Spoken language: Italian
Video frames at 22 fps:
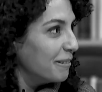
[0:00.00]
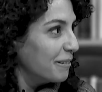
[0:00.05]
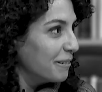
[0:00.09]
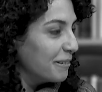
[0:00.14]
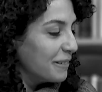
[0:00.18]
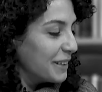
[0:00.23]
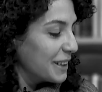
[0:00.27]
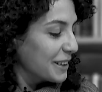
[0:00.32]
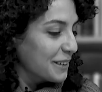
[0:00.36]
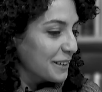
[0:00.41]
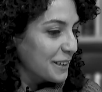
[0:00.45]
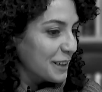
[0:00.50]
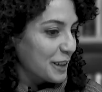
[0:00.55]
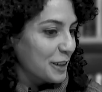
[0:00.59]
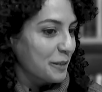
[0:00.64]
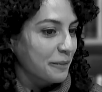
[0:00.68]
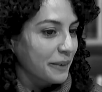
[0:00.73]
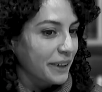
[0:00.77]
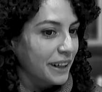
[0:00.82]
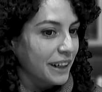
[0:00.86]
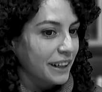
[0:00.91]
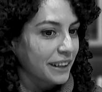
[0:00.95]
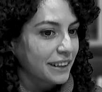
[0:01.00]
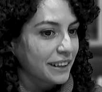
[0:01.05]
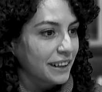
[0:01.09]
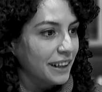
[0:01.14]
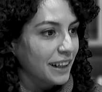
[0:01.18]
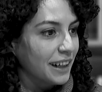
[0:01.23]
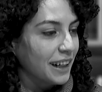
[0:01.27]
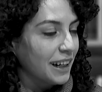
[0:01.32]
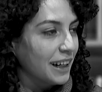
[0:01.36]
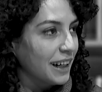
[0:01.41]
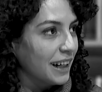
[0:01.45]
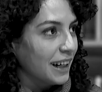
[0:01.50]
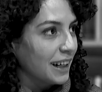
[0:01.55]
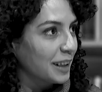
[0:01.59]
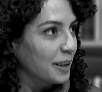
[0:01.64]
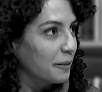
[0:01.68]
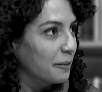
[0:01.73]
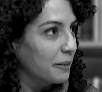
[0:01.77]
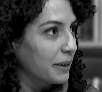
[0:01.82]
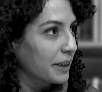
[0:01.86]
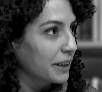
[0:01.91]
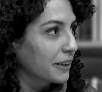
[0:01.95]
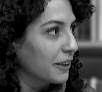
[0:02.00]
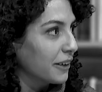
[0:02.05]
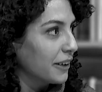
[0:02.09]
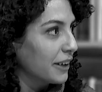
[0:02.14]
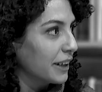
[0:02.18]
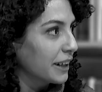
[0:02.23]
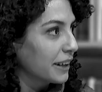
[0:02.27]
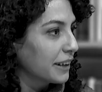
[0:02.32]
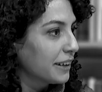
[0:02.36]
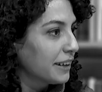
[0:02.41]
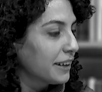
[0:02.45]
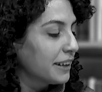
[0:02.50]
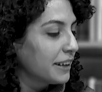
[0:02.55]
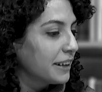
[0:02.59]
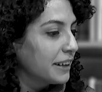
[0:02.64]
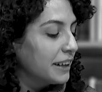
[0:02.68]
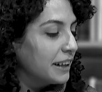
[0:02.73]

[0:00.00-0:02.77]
mi sono ispirata ad Amarcord